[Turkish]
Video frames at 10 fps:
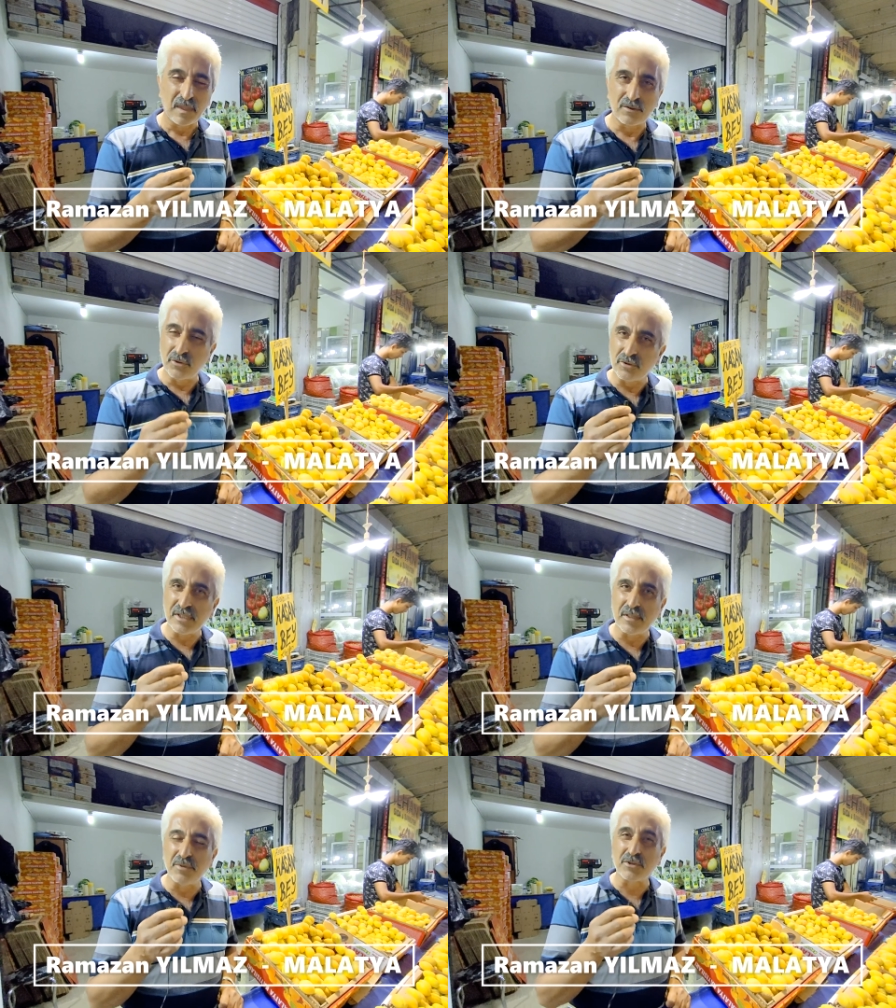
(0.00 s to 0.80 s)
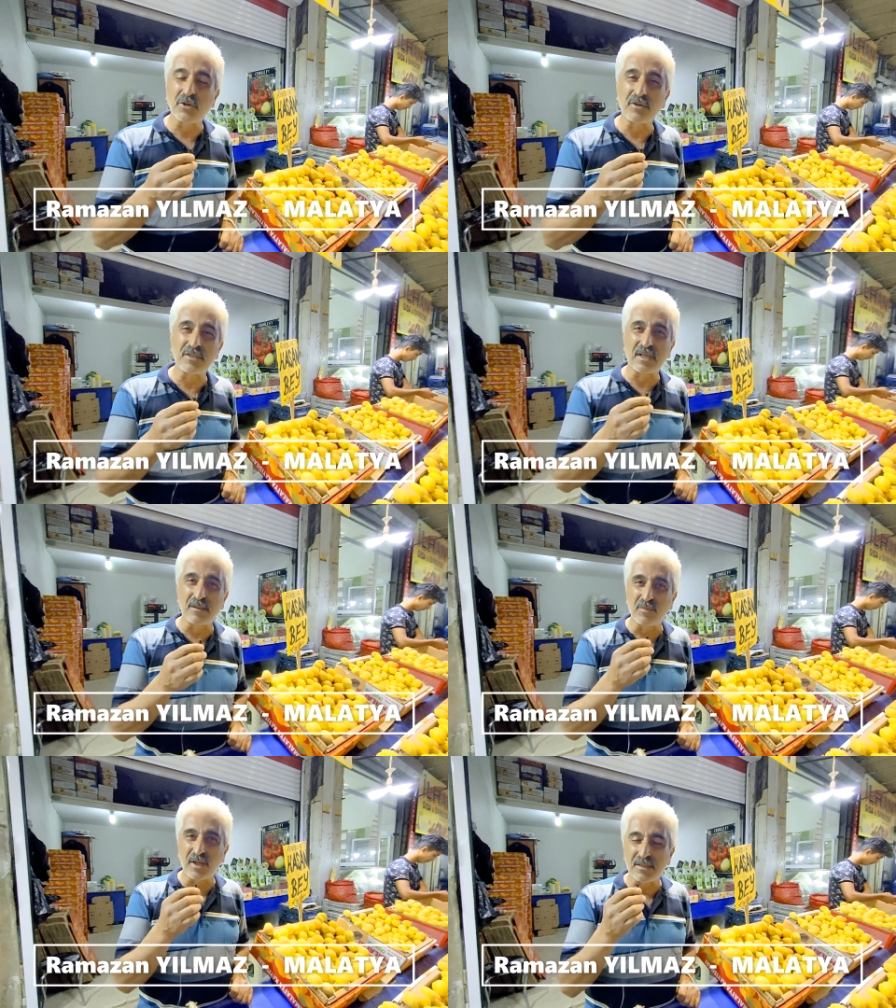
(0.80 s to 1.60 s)
Türkiye'de birçok
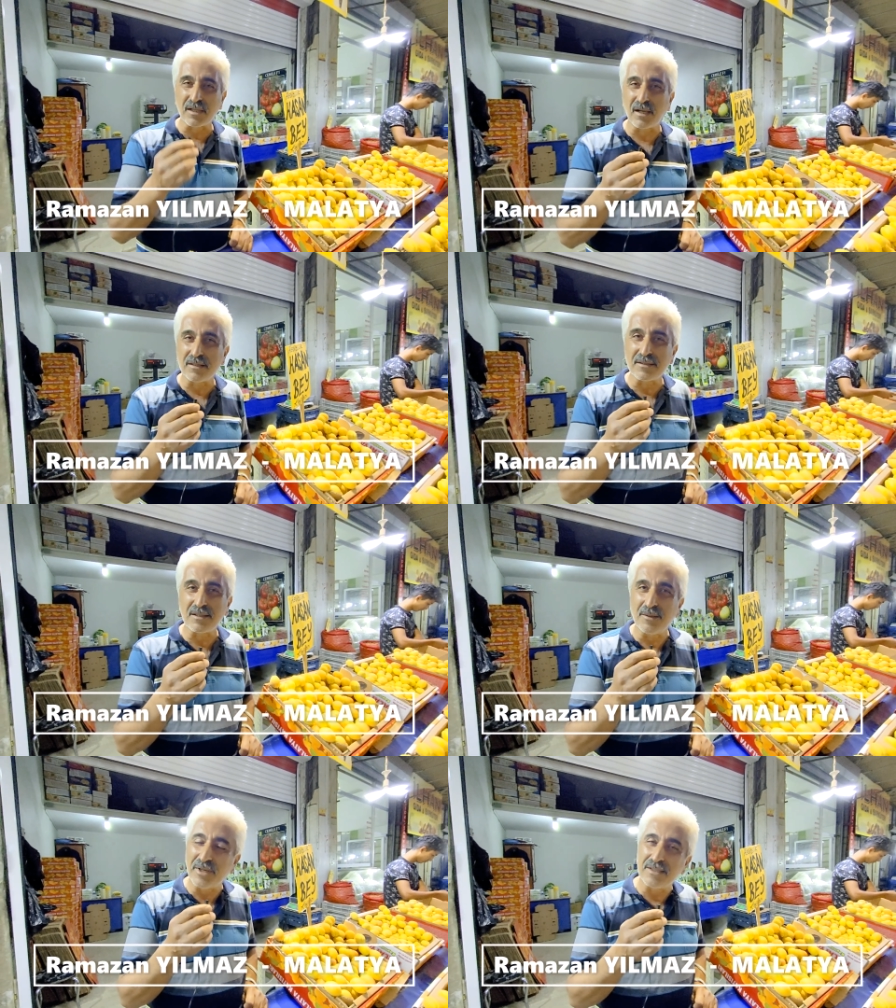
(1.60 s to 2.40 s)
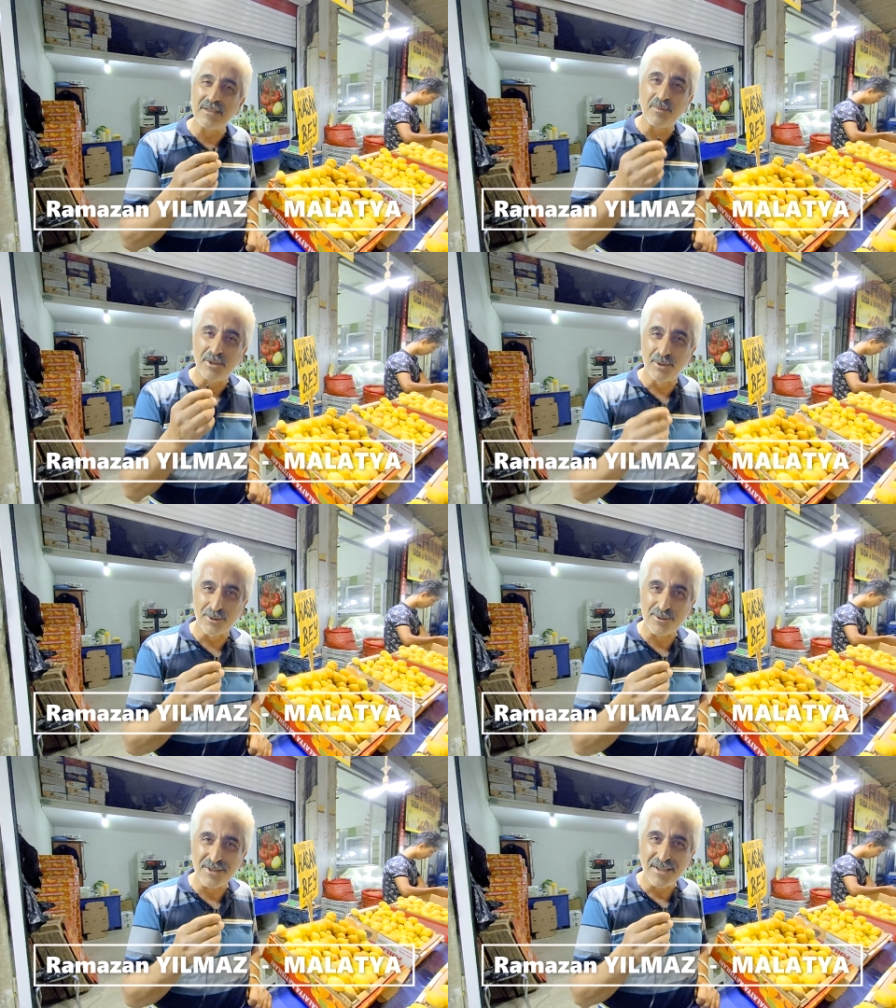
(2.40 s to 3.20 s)
insanın Malatya gaysını yemediğini
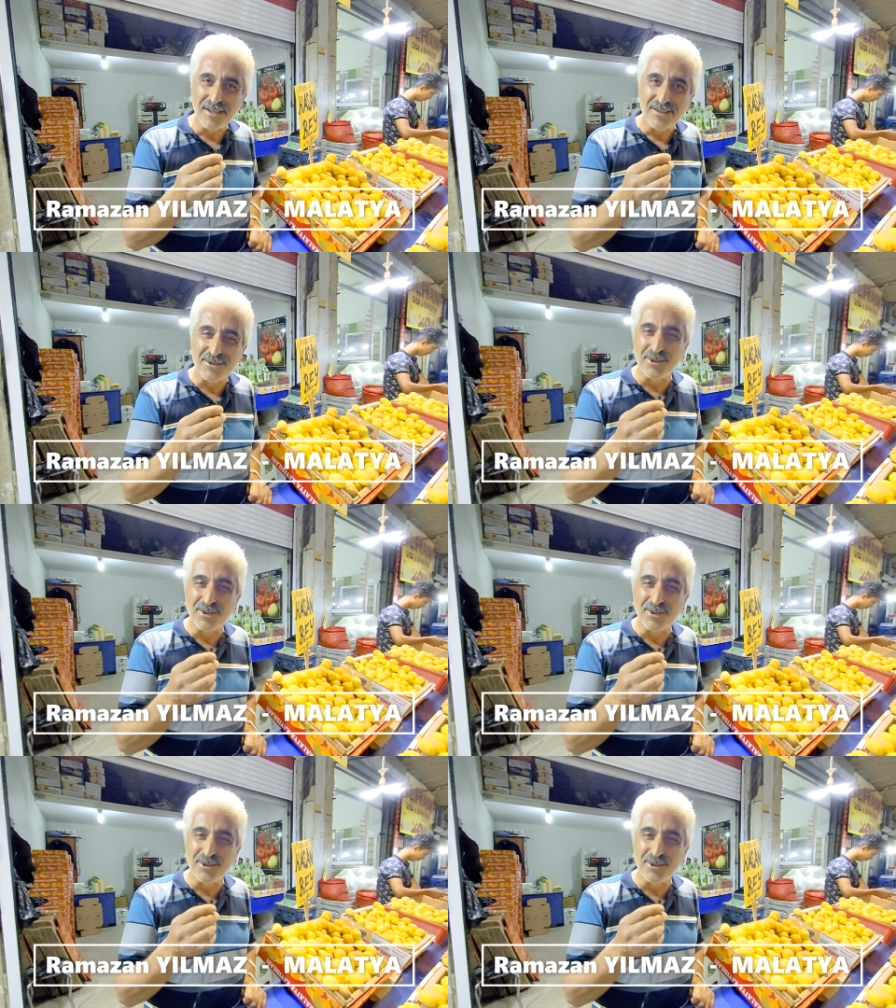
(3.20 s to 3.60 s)
biliyoruz. Evet.